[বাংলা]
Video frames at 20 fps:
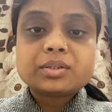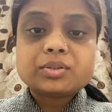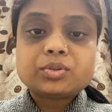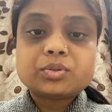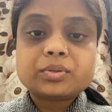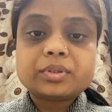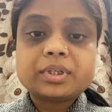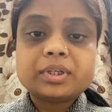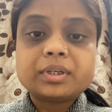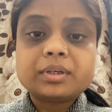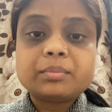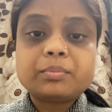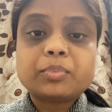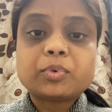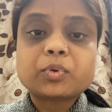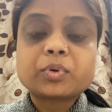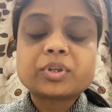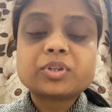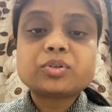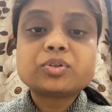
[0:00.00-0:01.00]
যদি
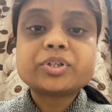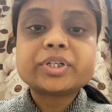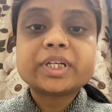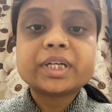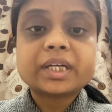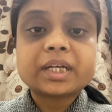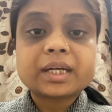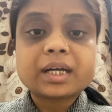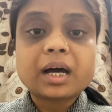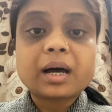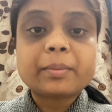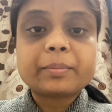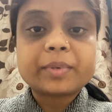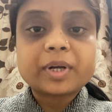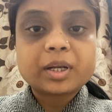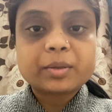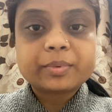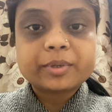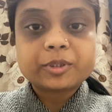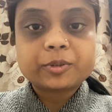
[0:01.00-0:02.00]
প্রকৃত শিক্ষা
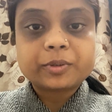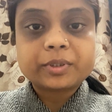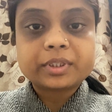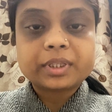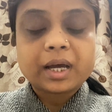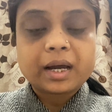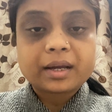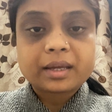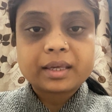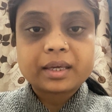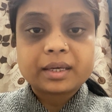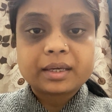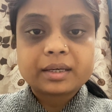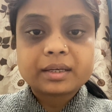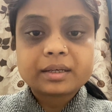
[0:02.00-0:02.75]
আপনার ভিতরে থাকে